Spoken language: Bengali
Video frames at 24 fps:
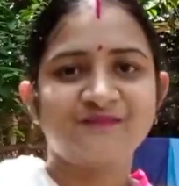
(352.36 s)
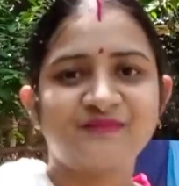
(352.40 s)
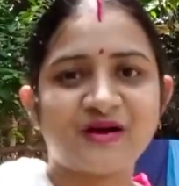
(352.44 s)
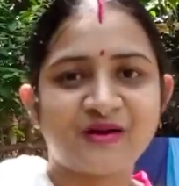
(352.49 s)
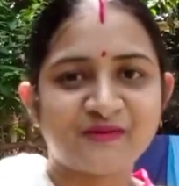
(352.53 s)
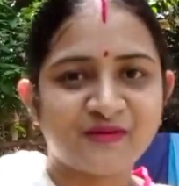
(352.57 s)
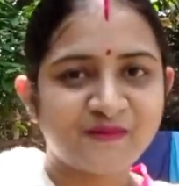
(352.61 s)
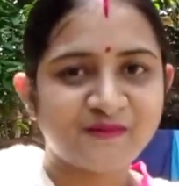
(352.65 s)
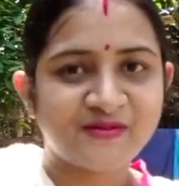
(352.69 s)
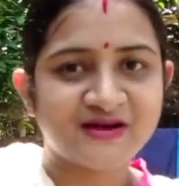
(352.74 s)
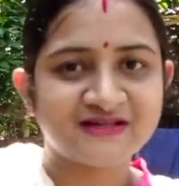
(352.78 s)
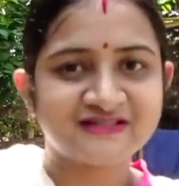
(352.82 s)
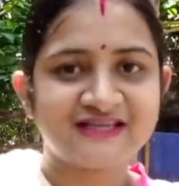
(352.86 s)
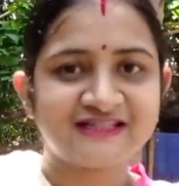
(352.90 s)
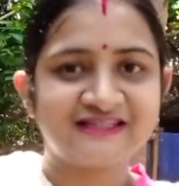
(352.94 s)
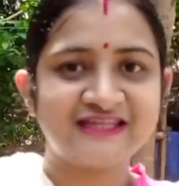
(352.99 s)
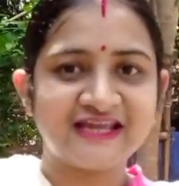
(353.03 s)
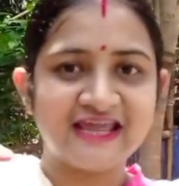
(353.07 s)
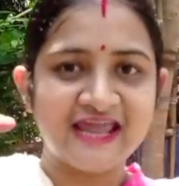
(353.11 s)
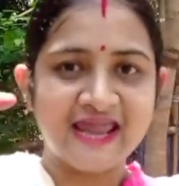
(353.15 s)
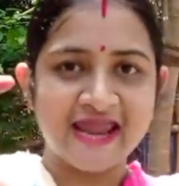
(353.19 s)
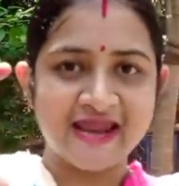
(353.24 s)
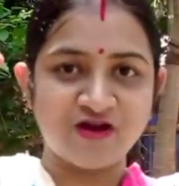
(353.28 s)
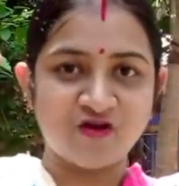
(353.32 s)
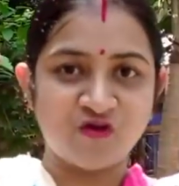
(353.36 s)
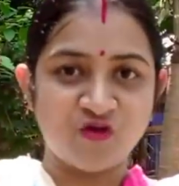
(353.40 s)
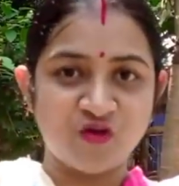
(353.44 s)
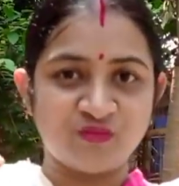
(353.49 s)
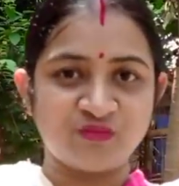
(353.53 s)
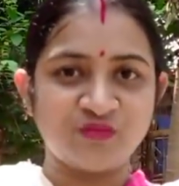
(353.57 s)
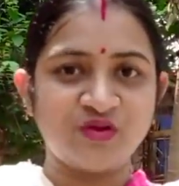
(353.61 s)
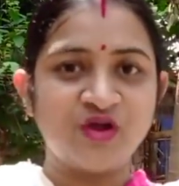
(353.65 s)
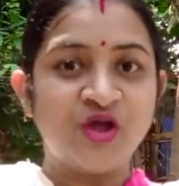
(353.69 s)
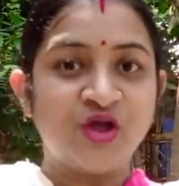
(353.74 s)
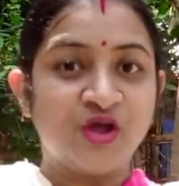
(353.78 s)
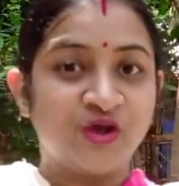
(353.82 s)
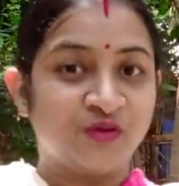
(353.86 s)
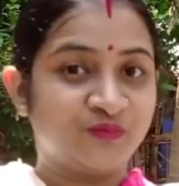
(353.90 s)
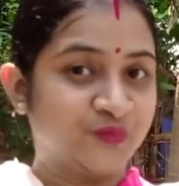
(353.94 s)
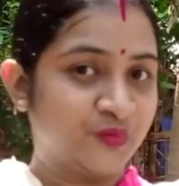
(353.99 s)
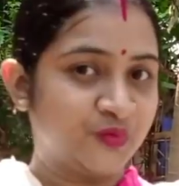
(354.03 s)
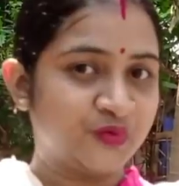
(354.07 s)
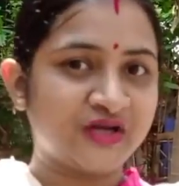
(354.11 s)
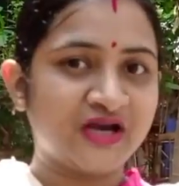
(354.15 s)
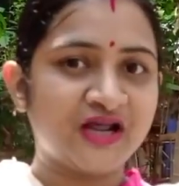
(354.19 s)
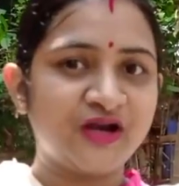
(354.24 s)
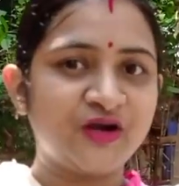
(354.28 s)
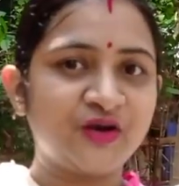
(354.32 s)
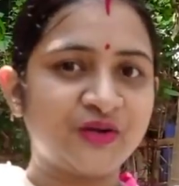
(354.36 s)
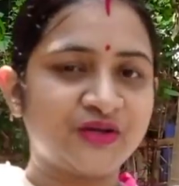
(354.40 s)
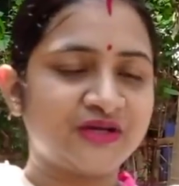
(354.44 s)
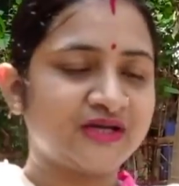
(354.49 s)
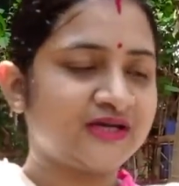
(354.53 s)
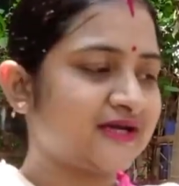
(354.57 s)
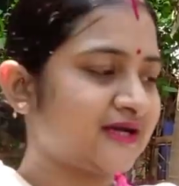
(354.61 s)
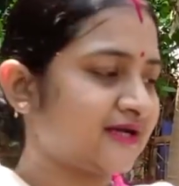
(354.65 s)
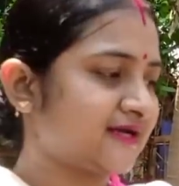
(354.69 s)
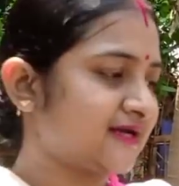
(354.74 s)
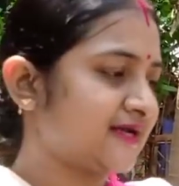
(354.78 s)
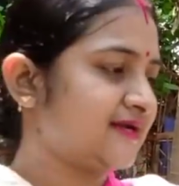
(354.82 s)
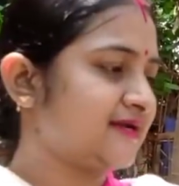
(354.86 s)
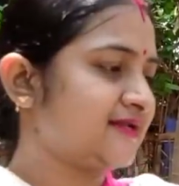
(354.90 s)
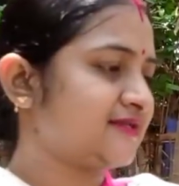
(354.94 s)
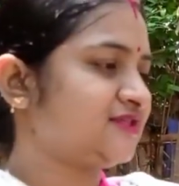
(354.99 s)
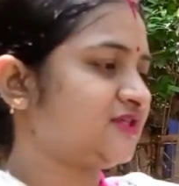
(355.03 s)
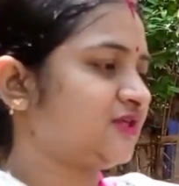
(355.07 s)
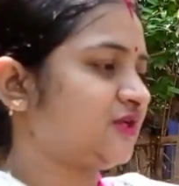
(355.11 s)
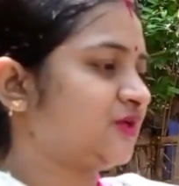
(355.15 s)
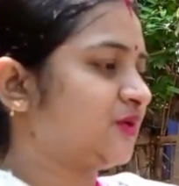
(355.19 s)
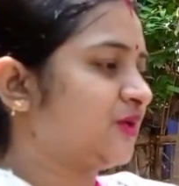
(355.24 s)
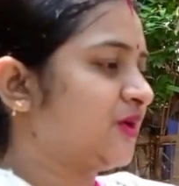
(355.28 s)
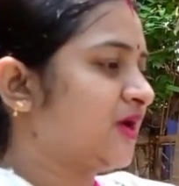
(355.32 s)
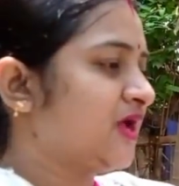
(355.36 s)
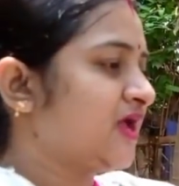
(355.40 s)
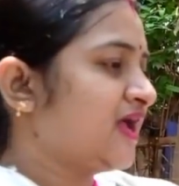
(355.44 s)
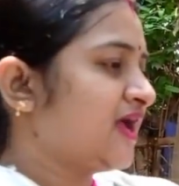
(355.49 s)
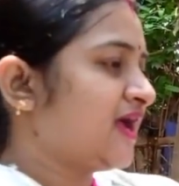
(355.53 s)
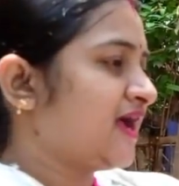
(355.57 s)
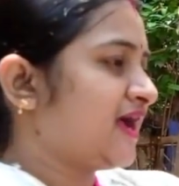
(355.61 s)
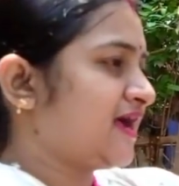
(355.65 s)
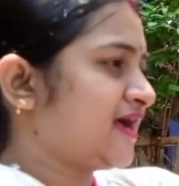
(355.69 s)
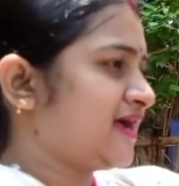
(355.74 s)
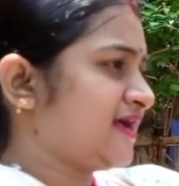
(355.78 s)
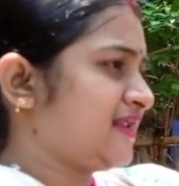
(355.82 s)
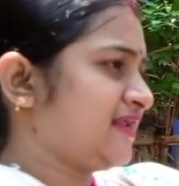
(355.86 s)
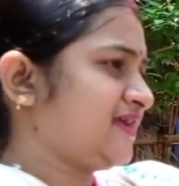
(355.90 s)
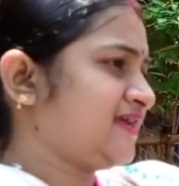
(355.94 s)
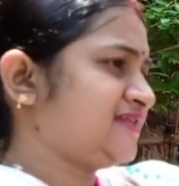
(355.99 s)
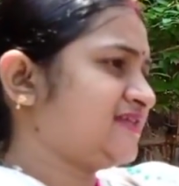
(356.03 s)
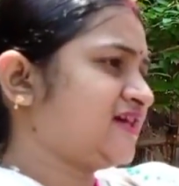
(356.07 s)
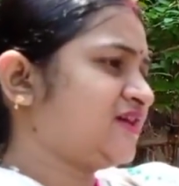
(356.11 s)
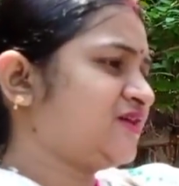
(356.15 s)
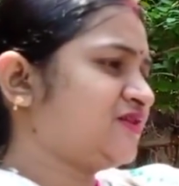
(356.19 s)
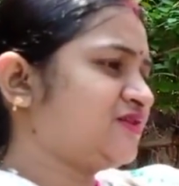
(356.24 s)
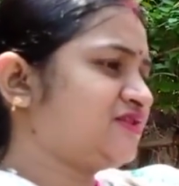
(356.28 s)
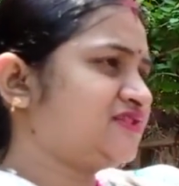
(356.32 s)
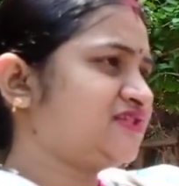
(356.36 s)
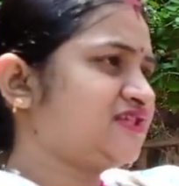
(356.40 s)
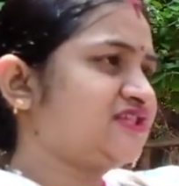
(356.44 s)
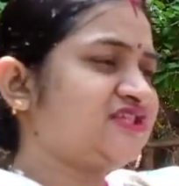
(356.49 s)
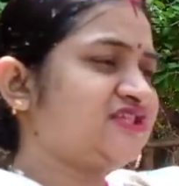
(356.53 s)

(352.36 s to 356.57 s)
বাবা বাজার থেকে এইরকম মোটা লোটে ডাটা এনেছিল আর এটা হচ্ছে